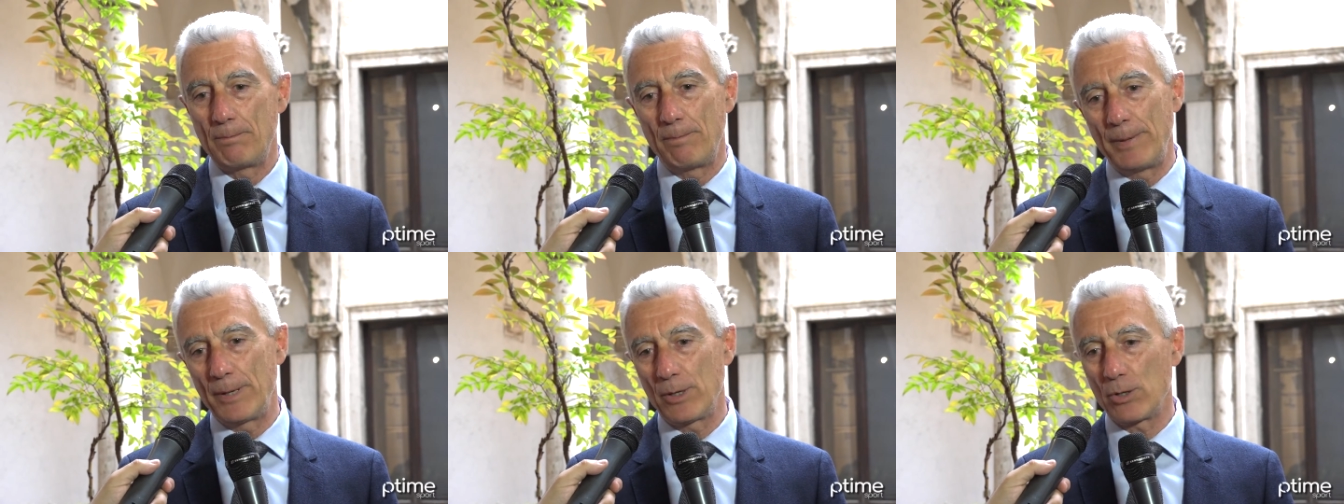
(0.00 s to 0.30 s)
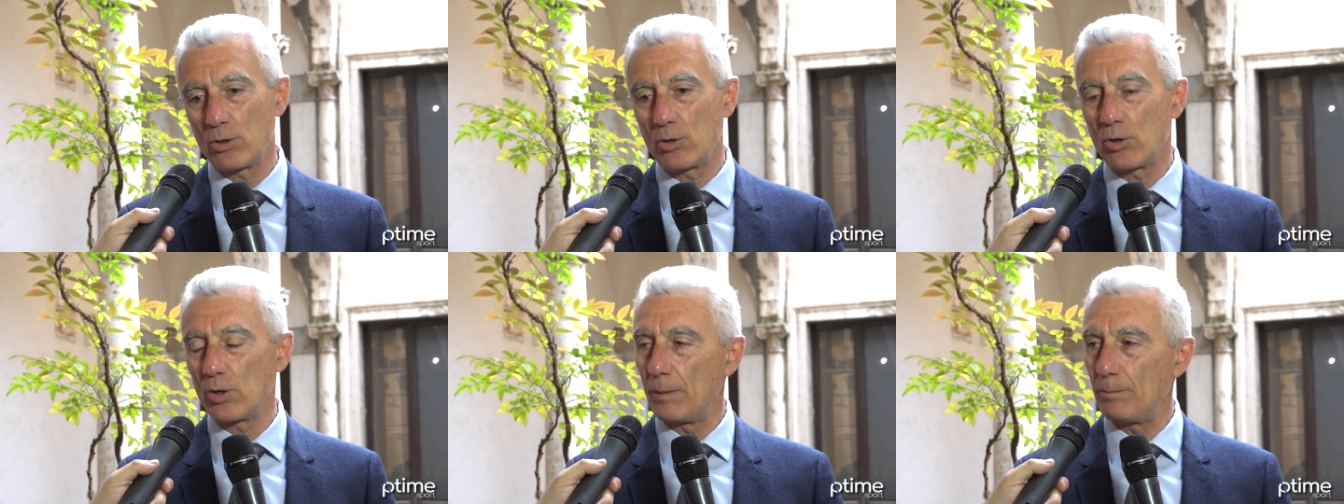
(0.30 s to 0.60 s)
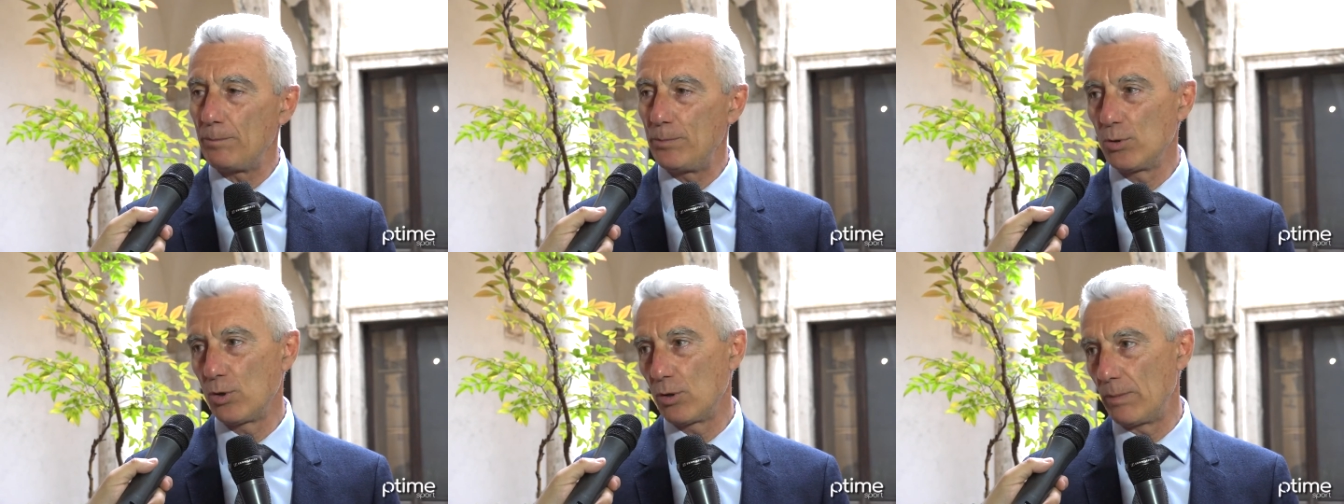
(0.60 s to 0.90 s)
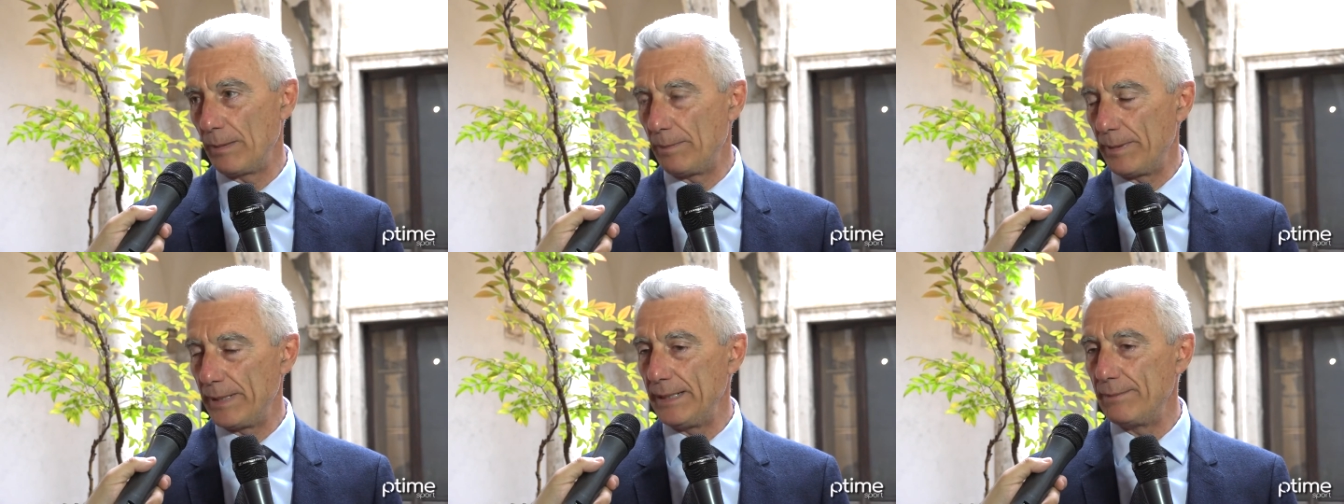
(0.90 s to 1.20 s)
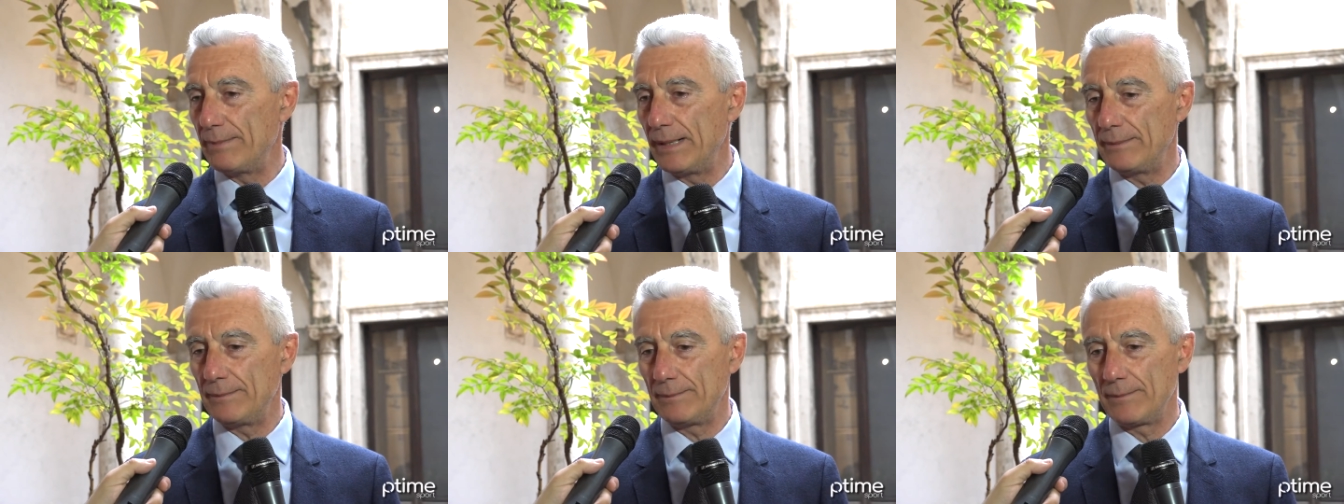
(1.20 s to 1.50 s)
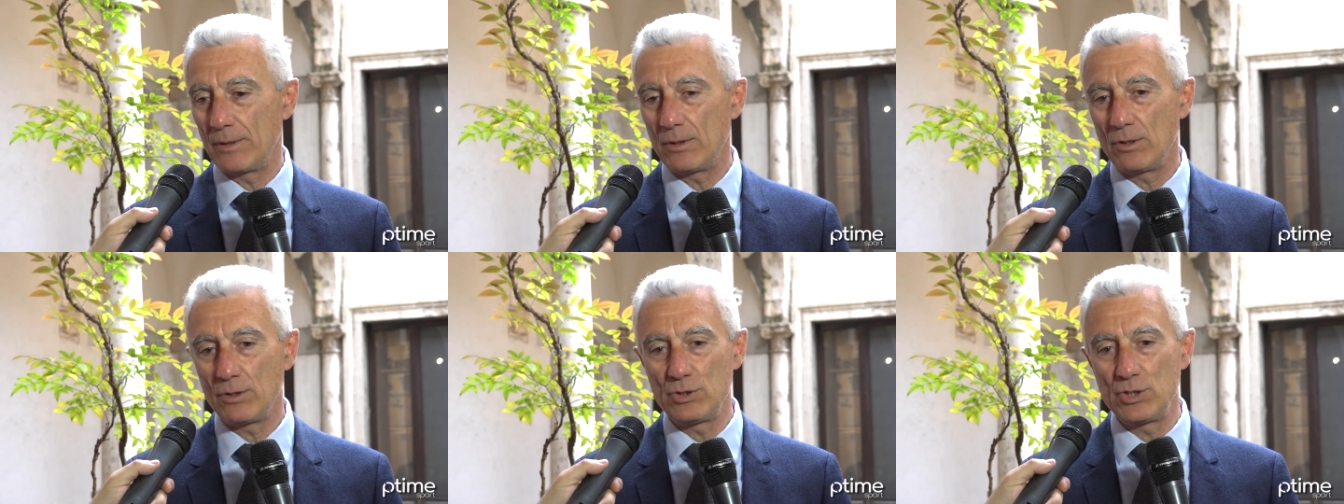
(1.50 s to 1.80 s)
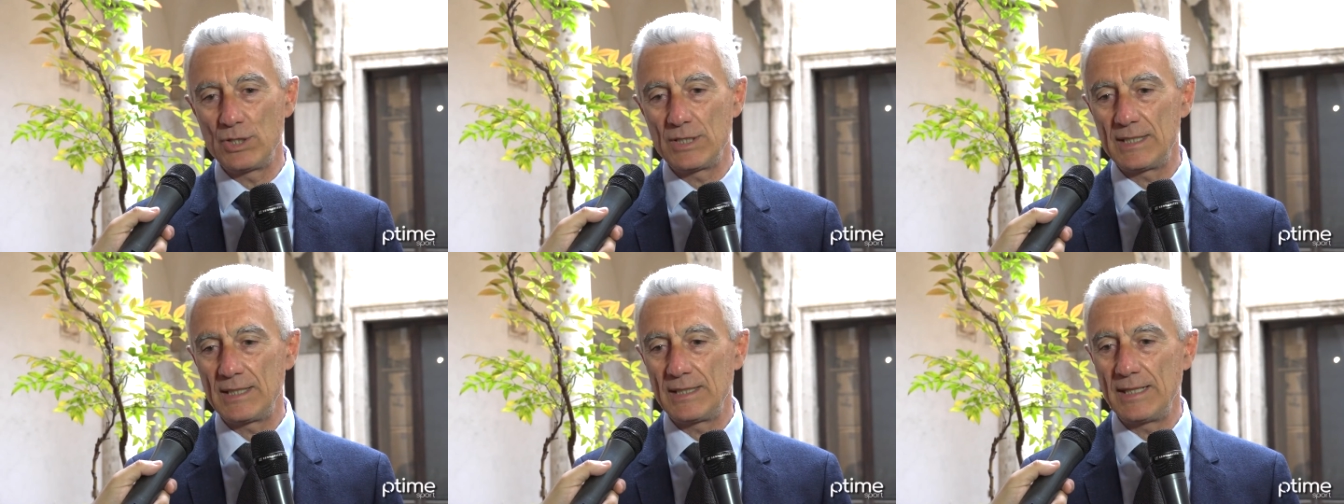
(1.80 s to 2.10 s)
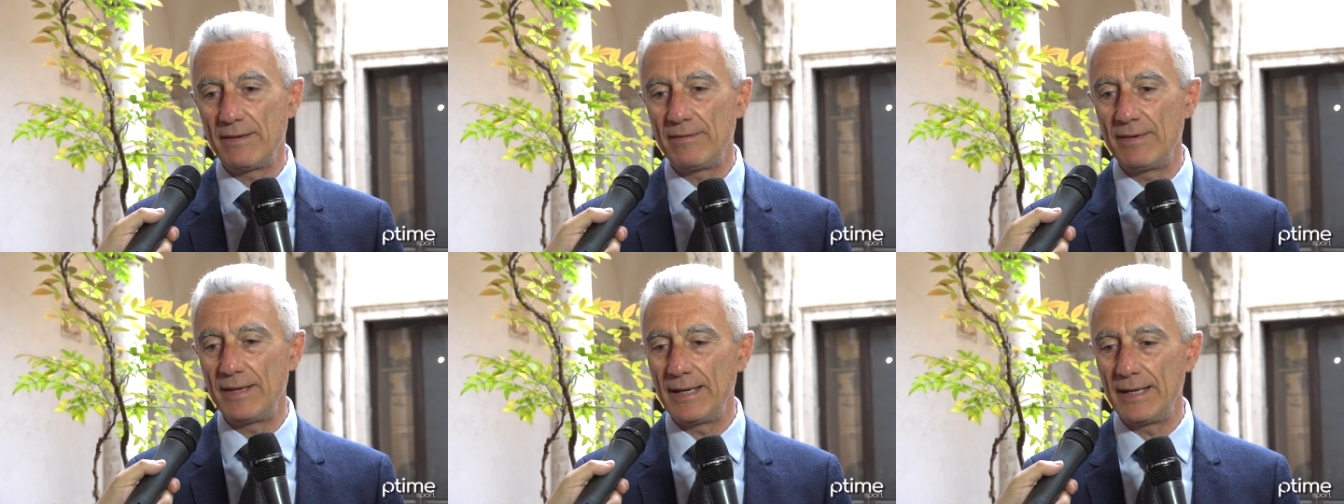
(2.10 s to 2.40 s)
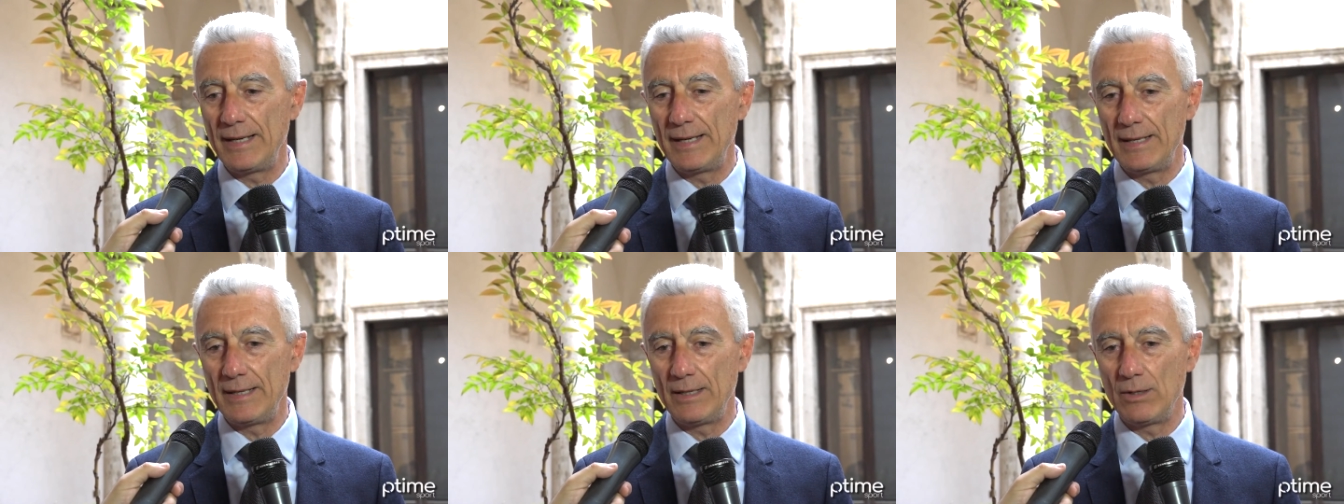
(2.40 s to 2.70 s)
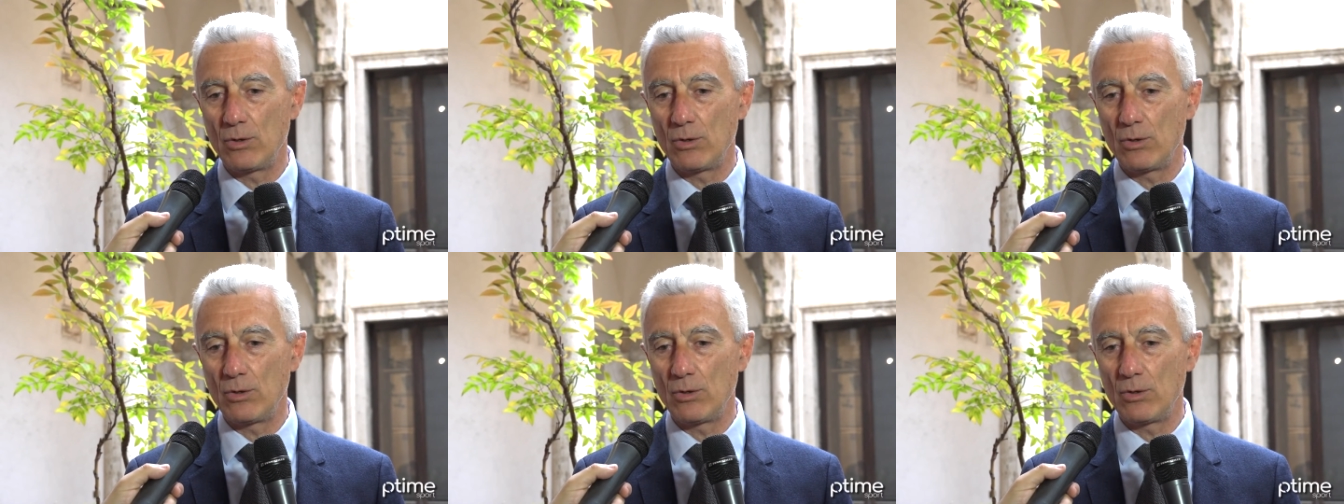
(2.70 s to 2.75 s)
però non è più come prima, oggi si deve